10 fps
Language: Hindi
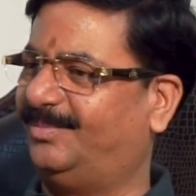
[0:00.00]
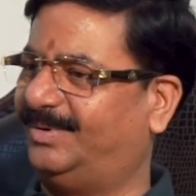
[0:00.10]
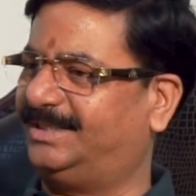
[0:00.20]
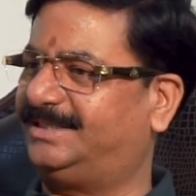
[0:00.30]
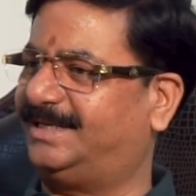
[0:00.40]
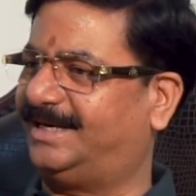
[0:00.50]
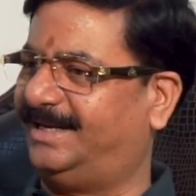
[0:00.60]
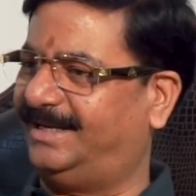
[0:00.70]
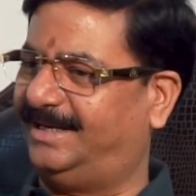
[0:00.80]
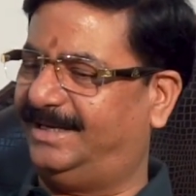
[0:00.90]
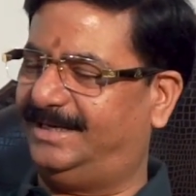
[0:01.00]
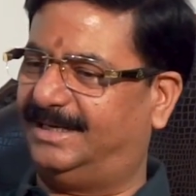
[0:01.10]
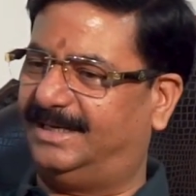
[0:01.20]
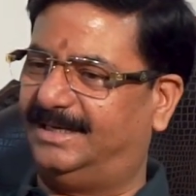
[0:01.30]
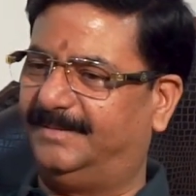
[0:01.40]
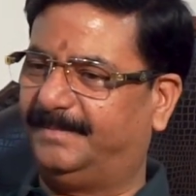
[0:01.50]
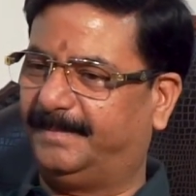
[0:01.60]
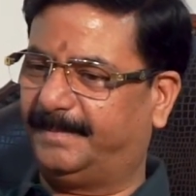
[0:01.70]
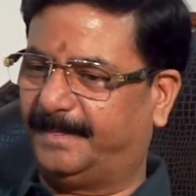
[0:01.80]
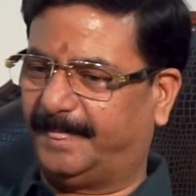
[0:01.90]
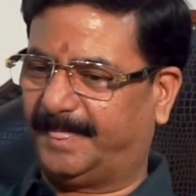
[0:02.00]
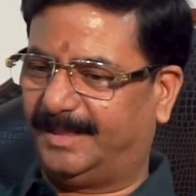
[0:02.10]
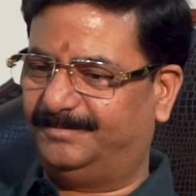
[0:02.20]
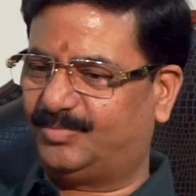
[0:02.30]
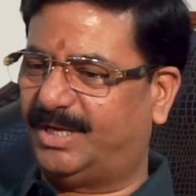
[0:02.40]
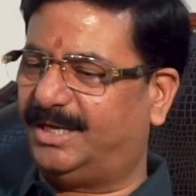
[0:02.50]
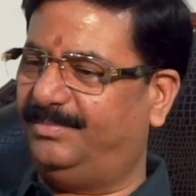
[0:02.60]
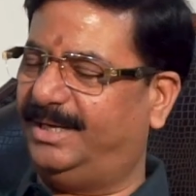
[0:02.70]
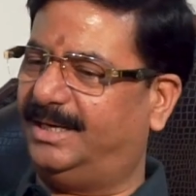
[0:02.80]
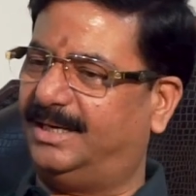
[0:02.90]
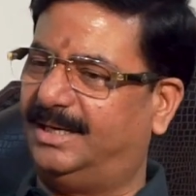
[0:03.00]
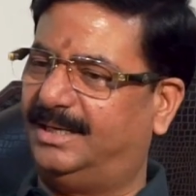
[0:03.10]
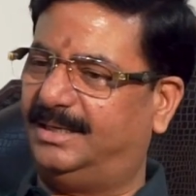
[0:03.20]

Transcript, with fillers: मदद कर लेंगे या लेकिन मेरा